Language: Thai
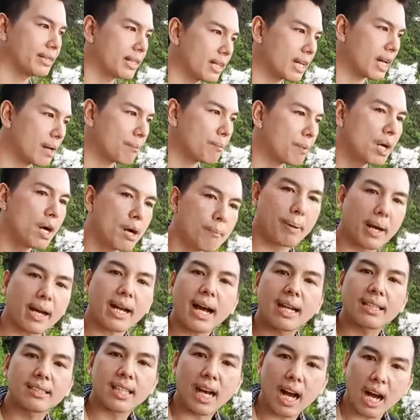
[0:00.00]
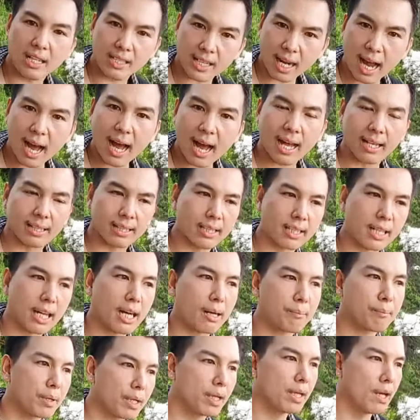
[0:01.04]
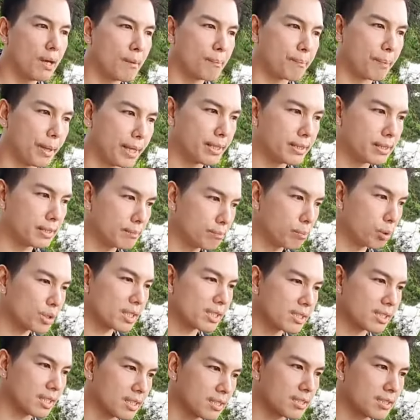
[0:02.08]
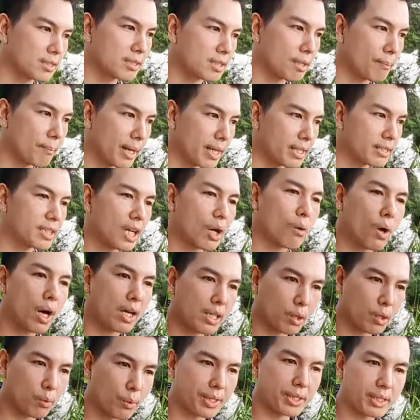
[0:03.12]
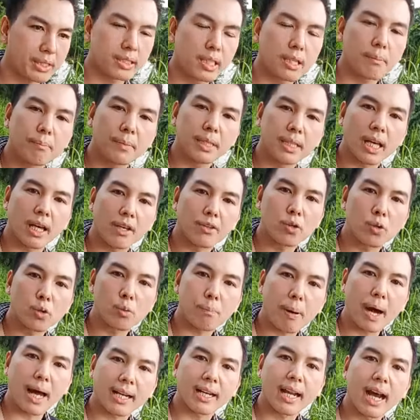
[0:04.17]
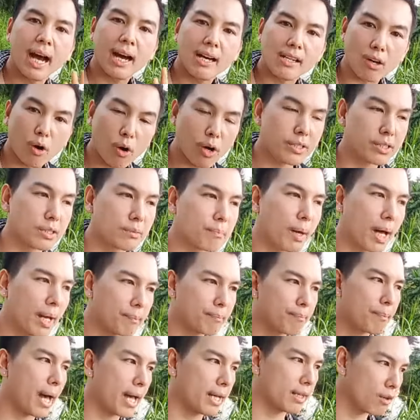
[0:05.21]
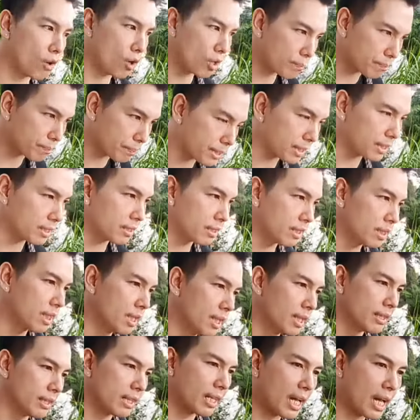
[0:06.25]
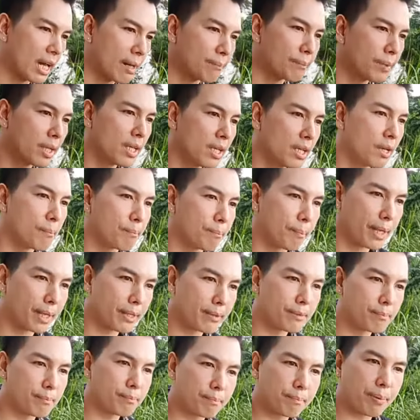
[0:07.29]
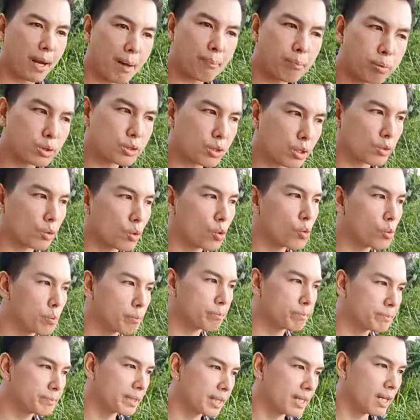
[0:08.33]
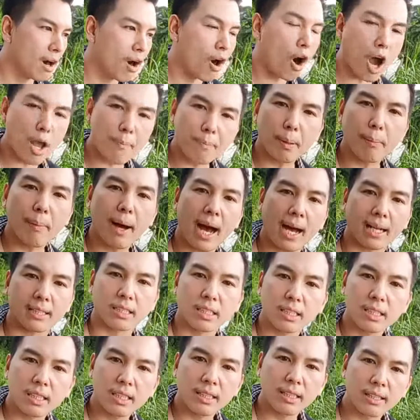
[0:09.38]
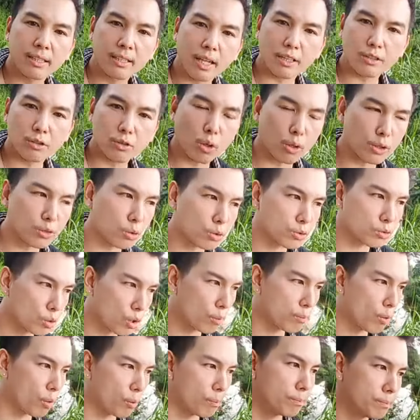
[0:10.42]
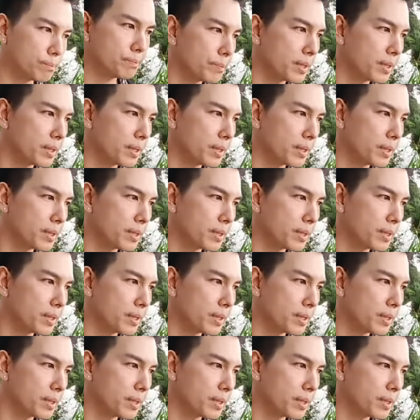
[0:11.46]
นะครับ พระคันธาราชนะครับเป็นพุทธศิลป์สมัยทวารวดีที่มีอายุ 1,500ถึง1,800 ปีนะครับ เป็นพระพุทธรูปห้อยพระบาทที่ในโดยส่วนตัวผม